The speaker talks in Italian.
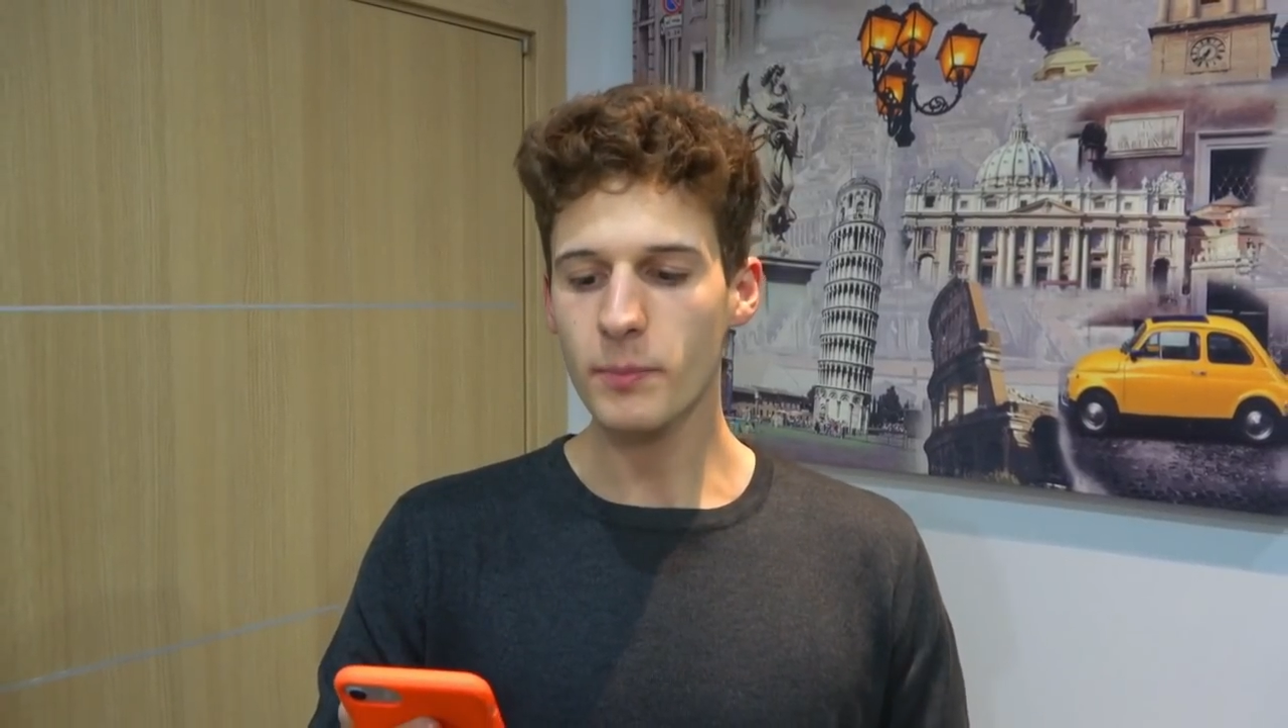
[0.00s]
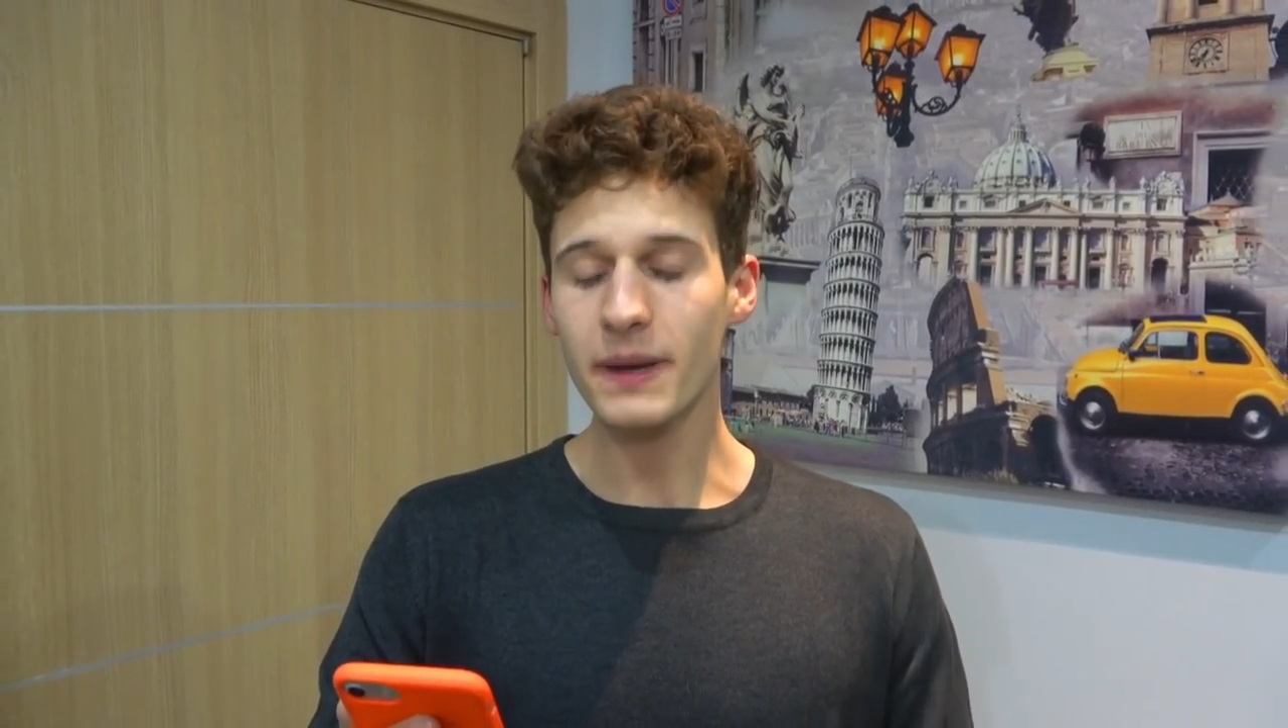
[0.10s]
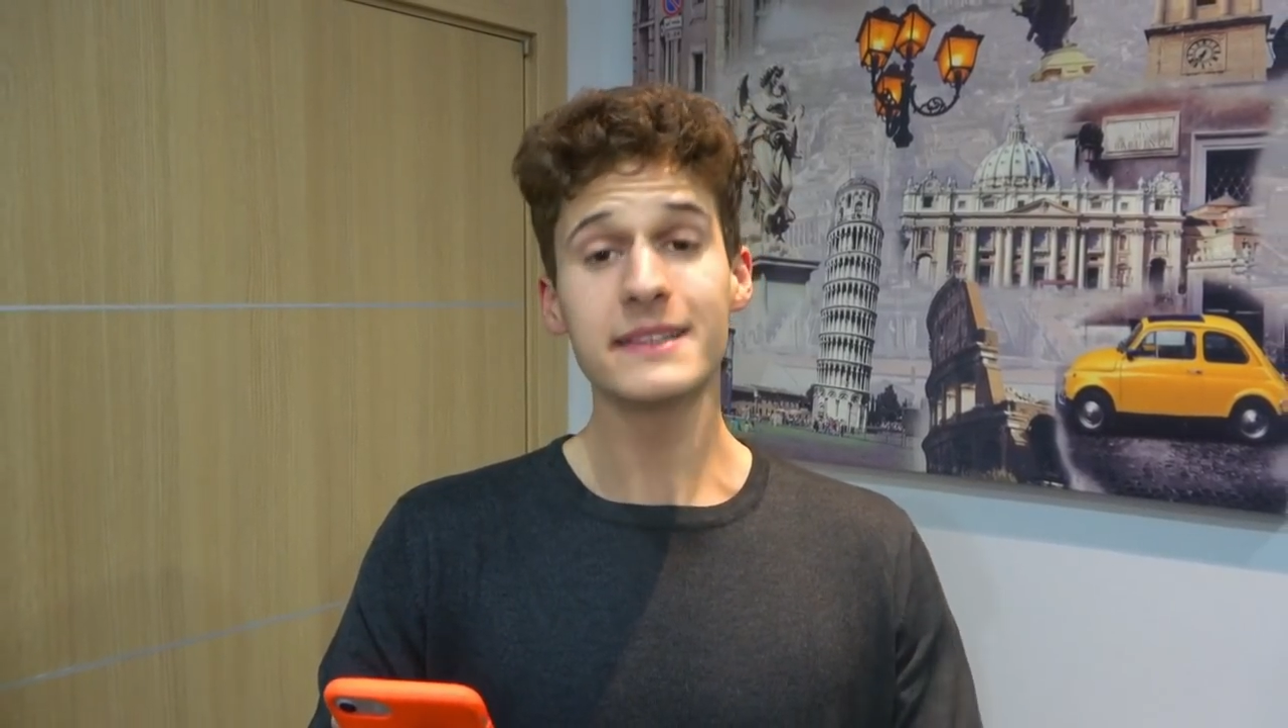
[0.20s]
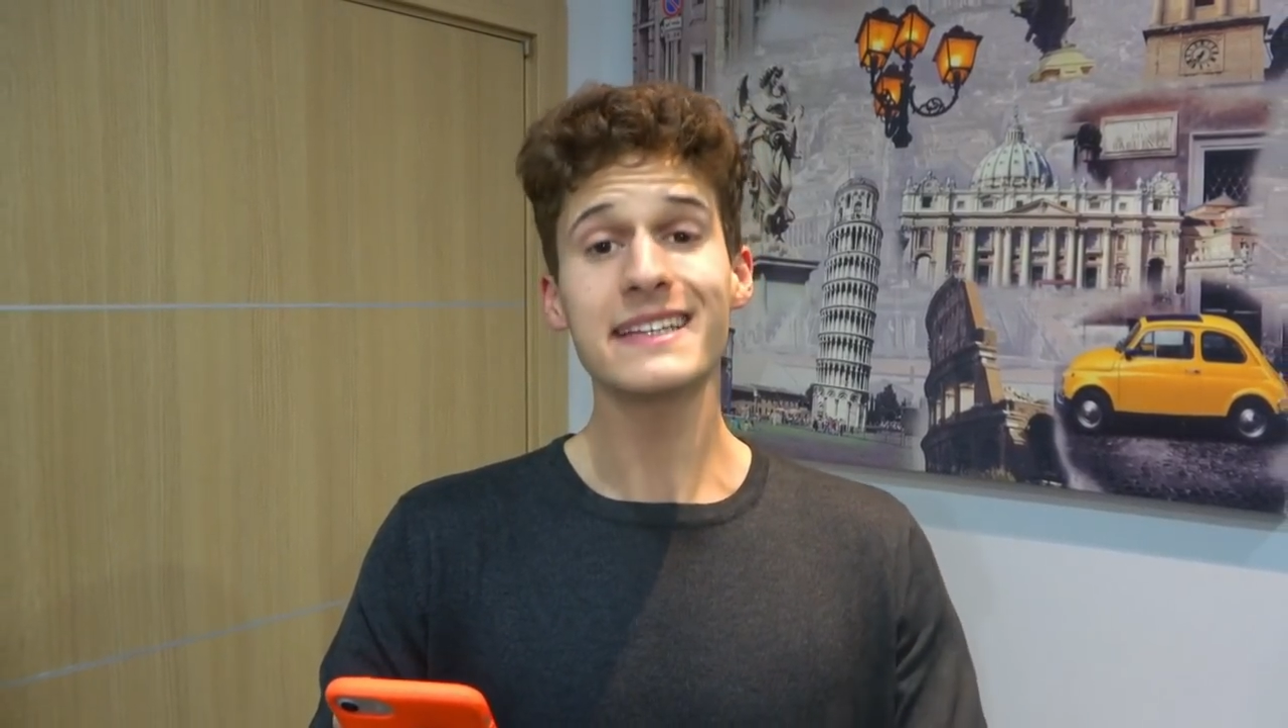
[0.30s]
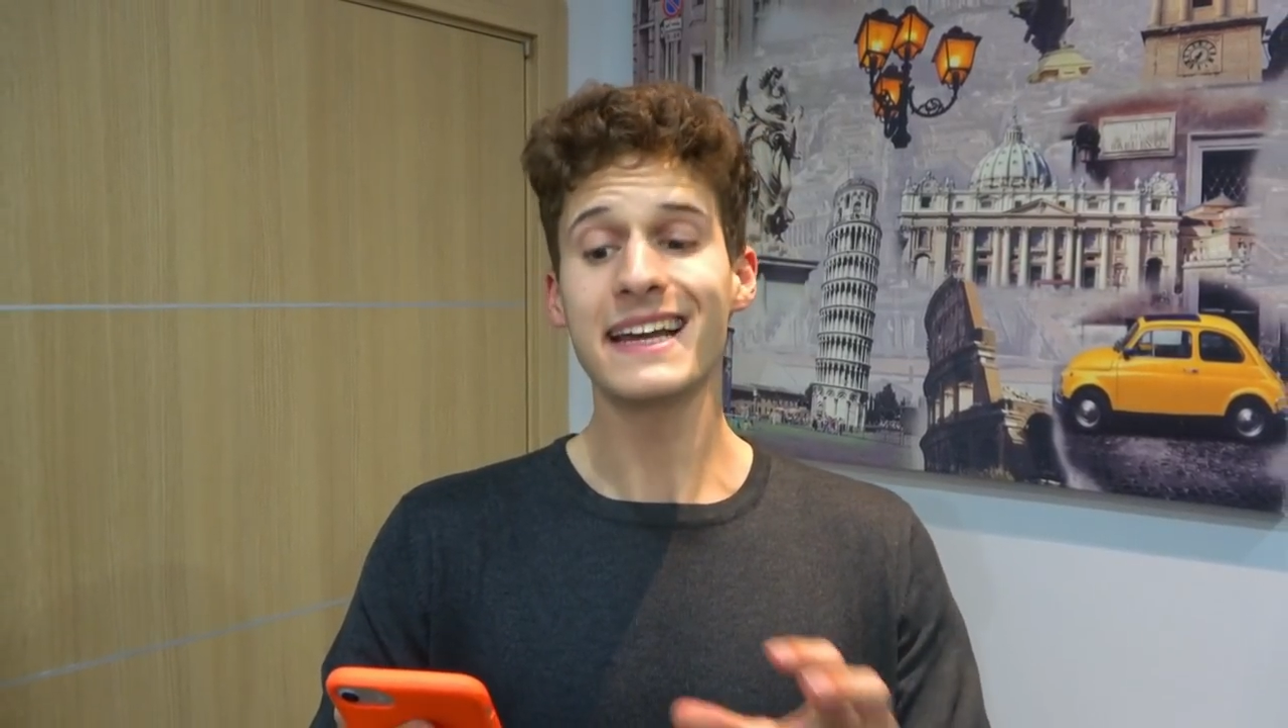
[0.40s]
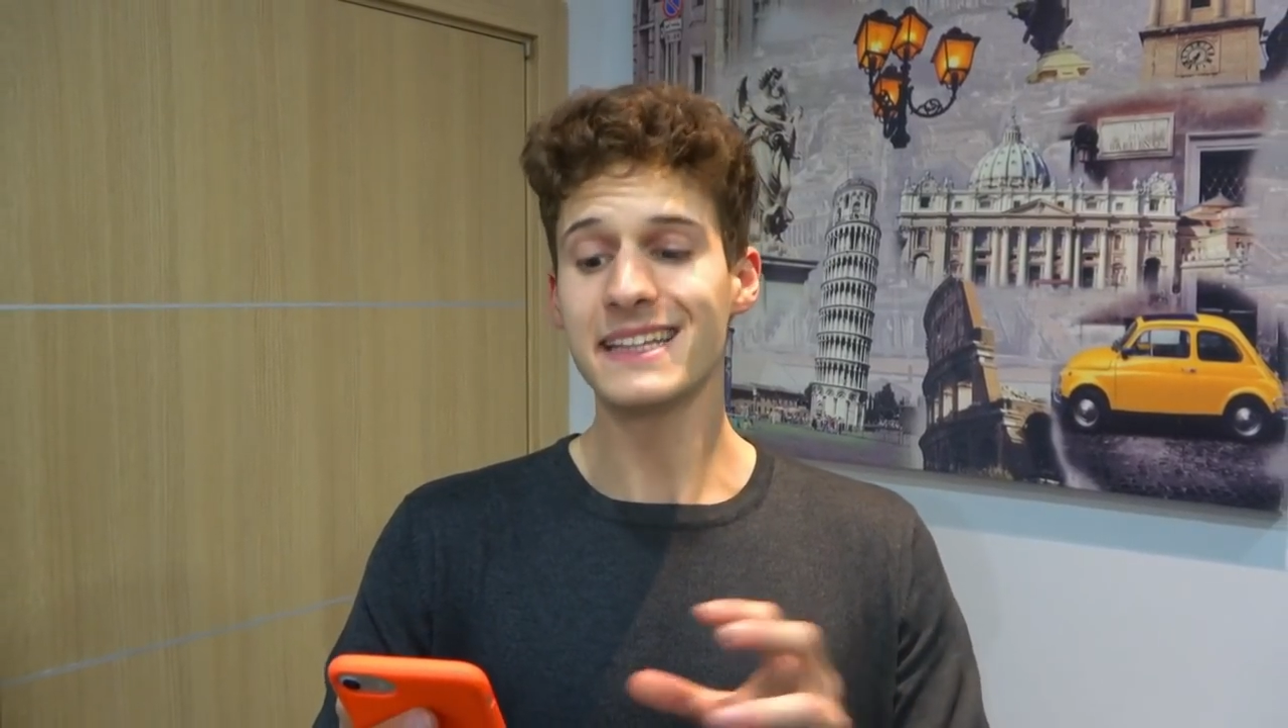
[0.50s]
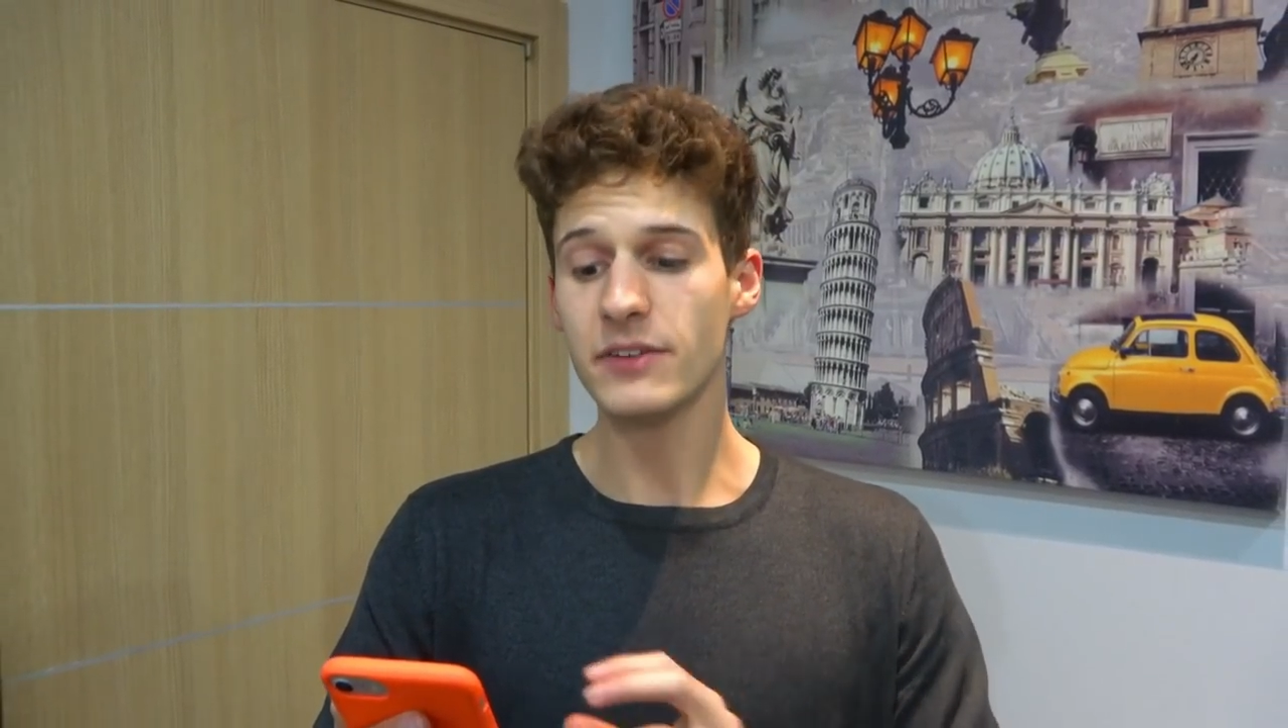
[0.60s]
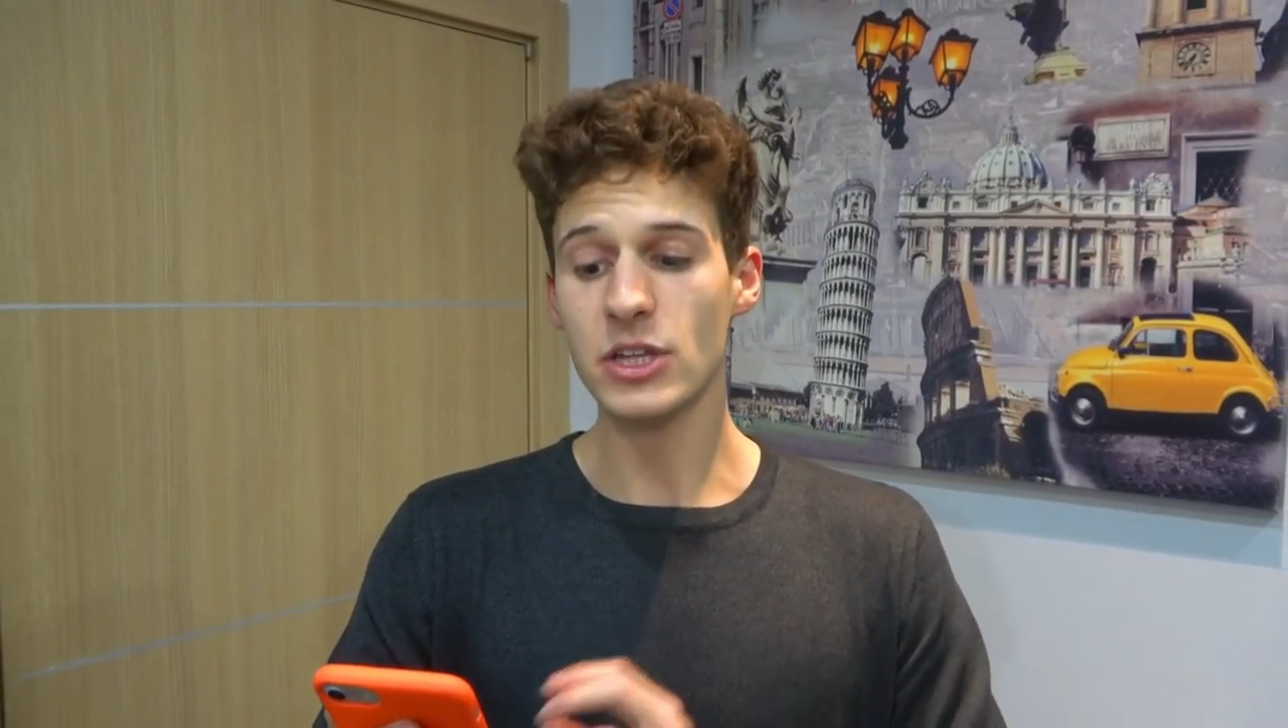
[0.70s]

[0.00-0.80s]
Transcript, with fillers: Partirei da